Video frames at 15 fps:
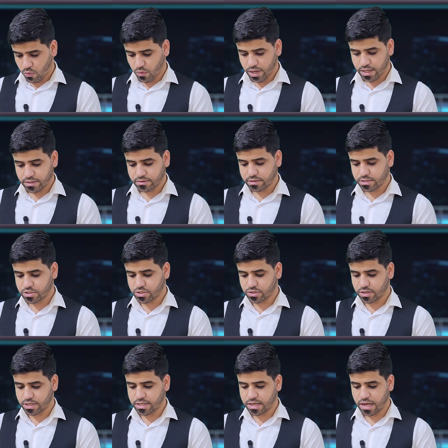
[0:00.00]

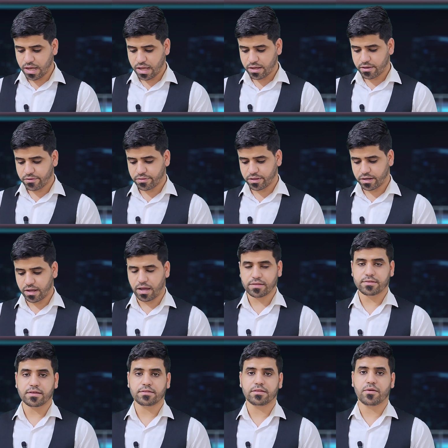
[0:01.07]
وينتشر الى اكثر
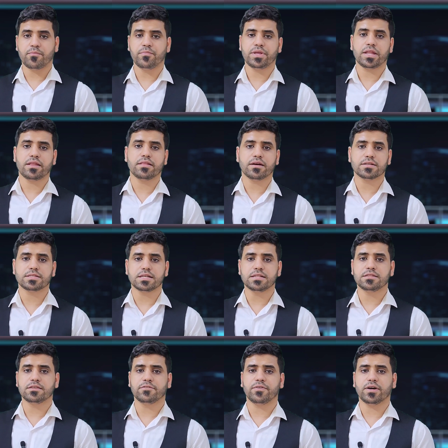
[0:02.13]
عدد من الناس
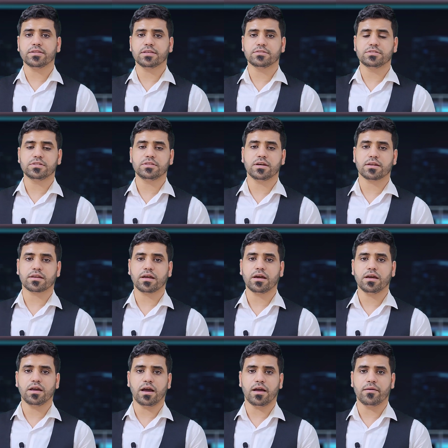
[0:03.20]
التفاته جدا
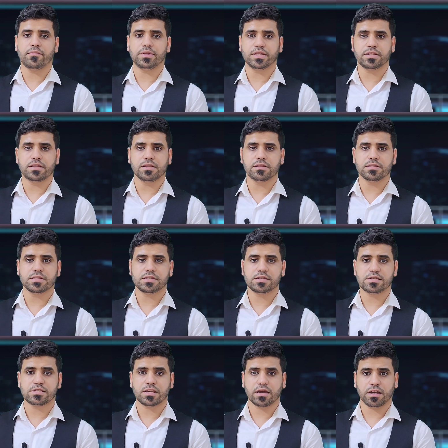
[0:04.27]
رائعه من
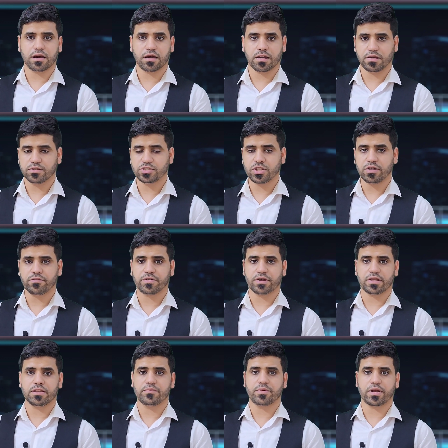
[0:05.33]
الشيخ
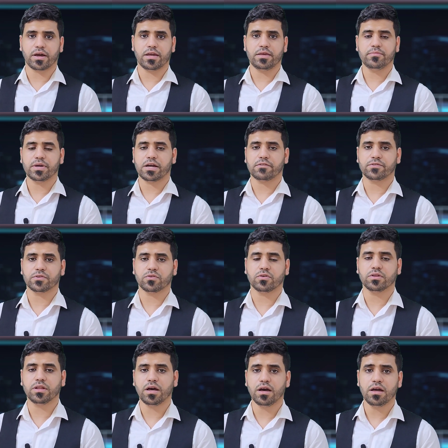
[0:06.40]
جعفر الابراهيمي
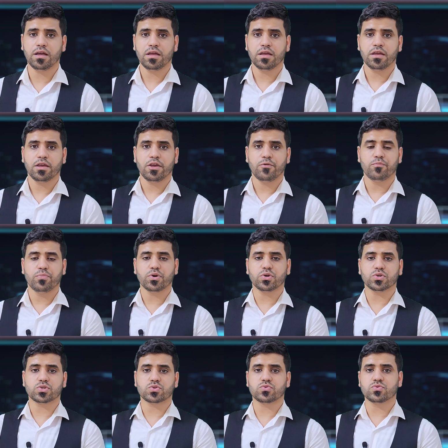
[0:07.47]
حفظه الله
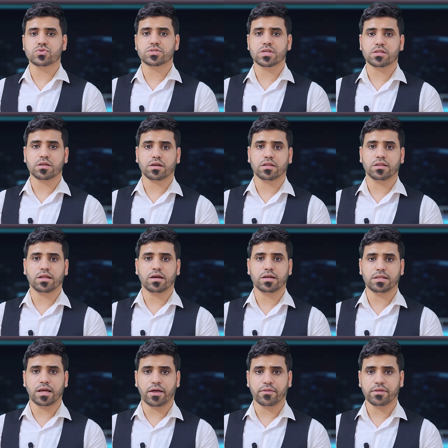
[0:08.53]
بخصوص صدق
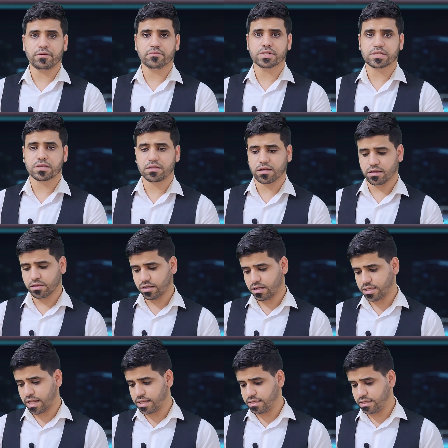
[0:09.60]
الله العظيم وصدق
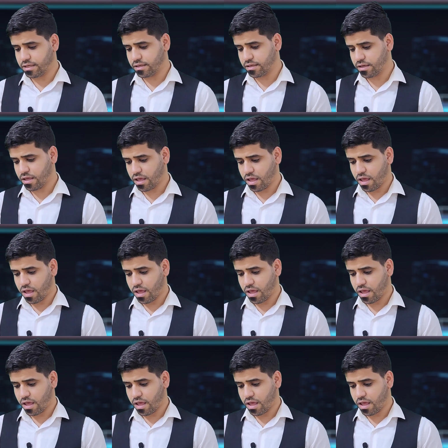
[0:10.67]
الله العلي